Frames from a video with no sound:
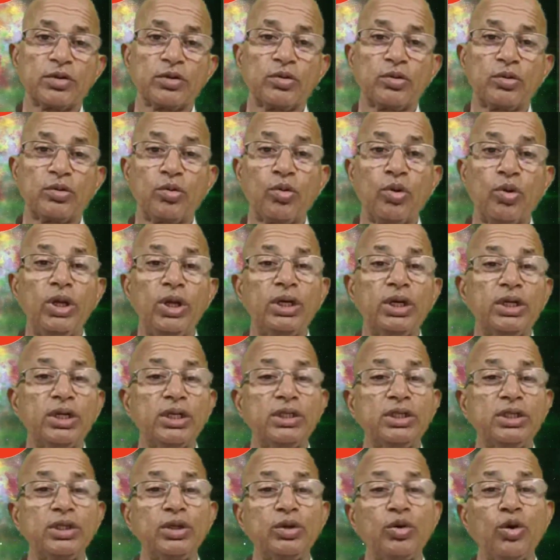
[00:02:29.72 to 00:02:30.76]
कोई
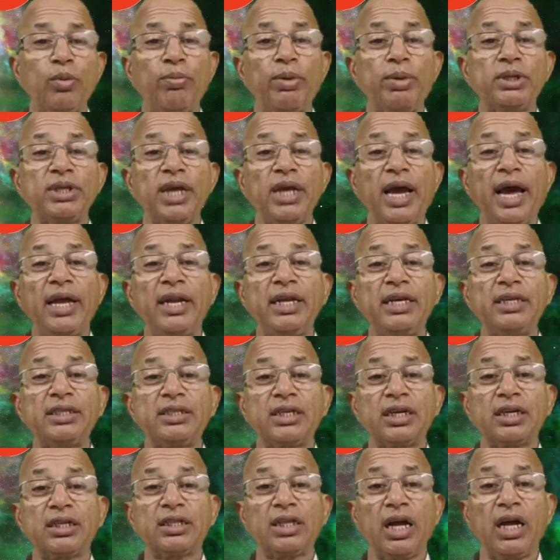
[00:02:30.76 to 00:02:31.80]
किसी को बचा नहीं
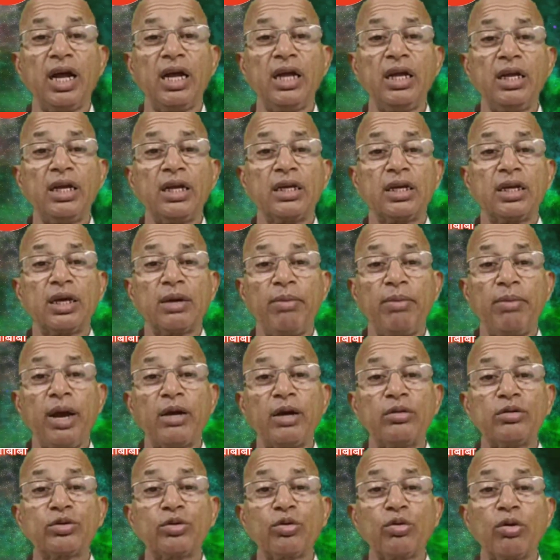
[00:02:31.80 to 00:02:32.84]
सकता कि मैं
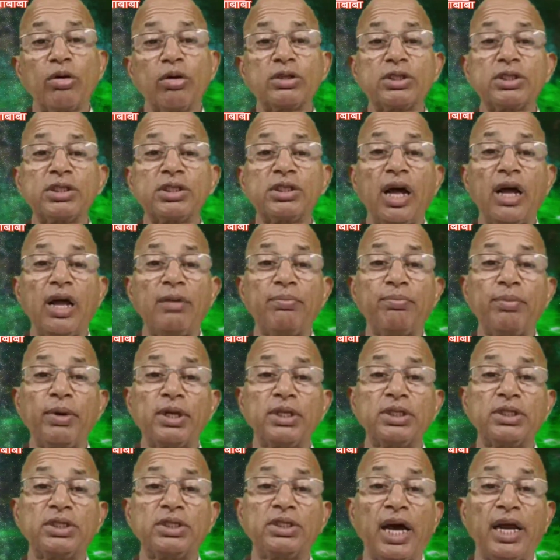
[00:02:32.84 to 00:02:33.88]
उसको उस स्थान पर
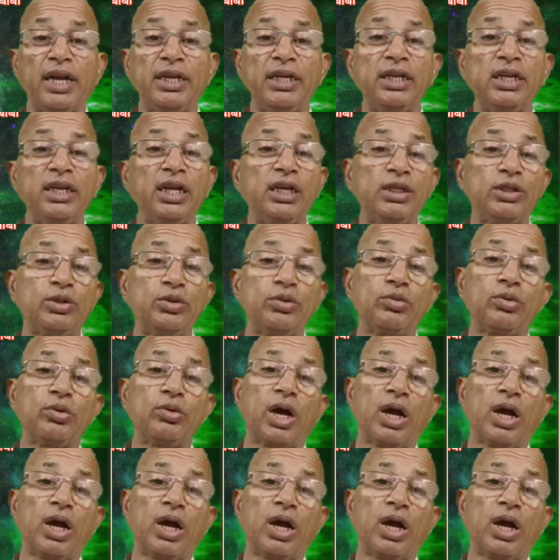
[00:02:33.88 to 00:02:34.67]
जाने नहीं दूंगा